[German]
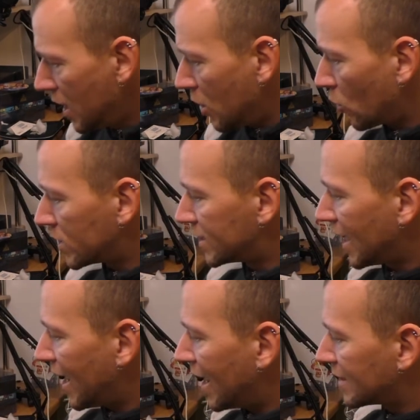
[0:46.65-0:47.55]
Und
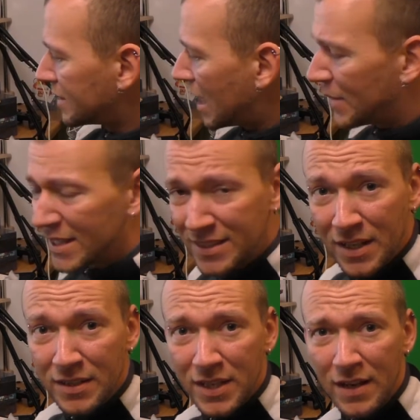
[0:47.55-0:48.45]
da hat damals
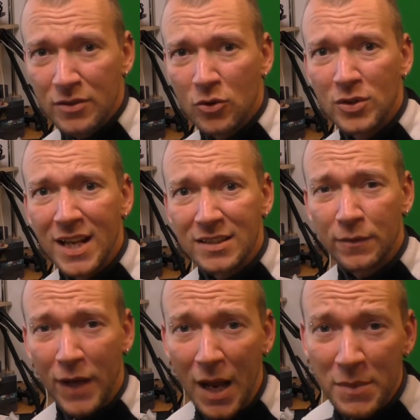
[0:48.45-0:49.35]
Nintendo das
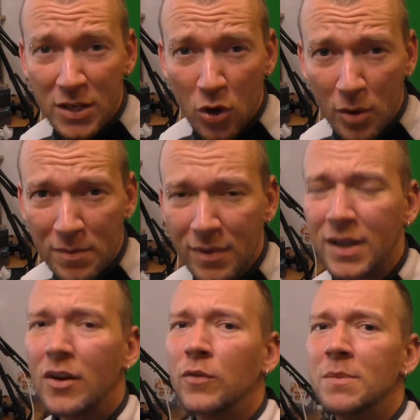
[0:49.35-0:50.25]
Famicom
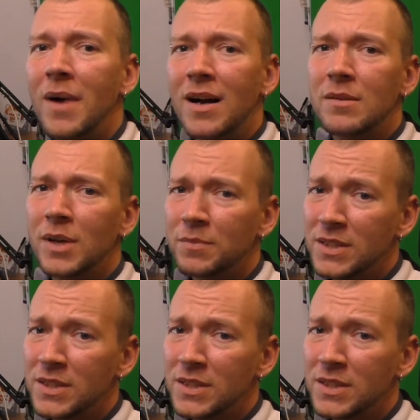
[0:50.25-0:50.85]
auf den Markt gebracht,